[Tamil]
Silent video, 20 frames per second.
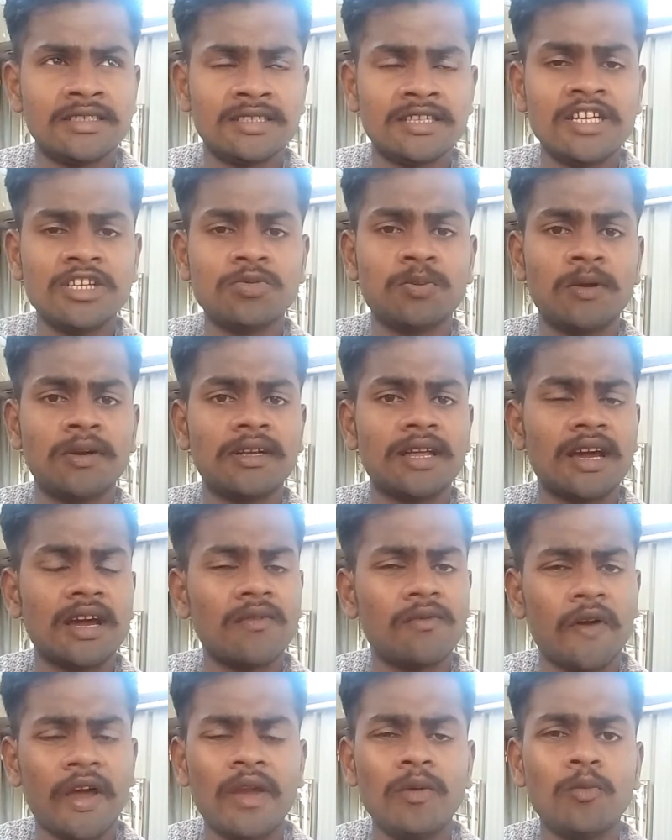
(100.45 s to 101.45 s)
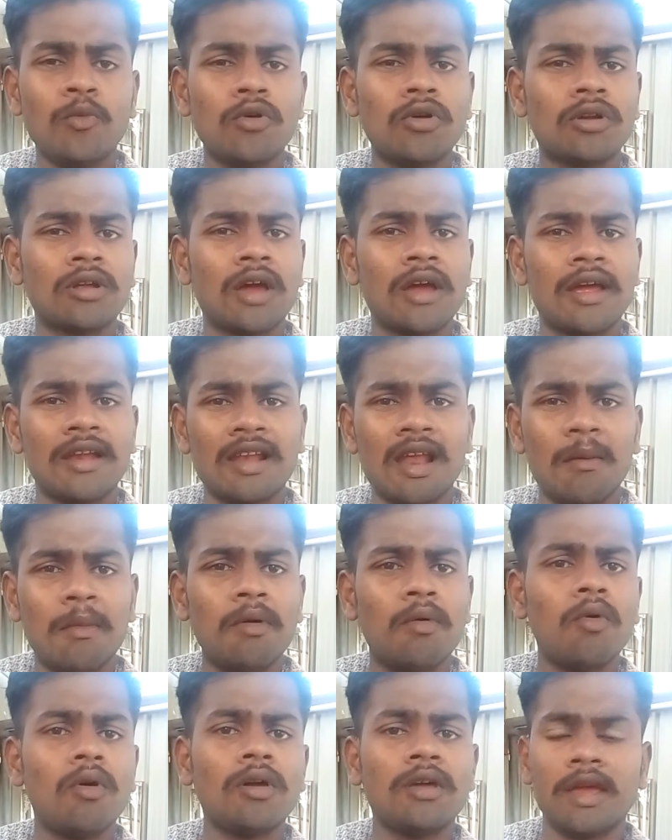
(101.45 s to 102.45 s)
சீஸ் பண்ணிட்டாங்க ஃபைன் போட்டிருக்காங்க எல்லாமே
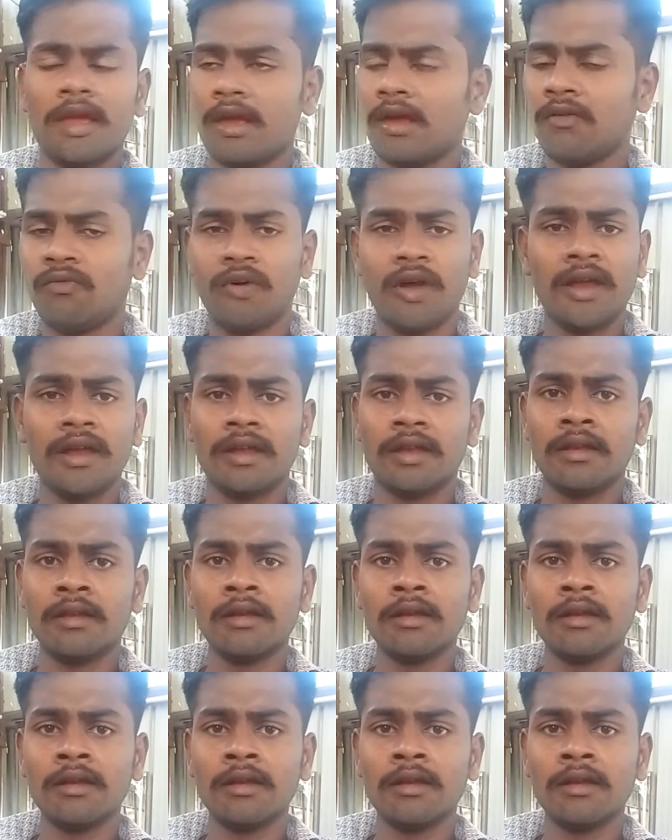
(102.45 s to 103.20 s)
ஓகே ஃபைன்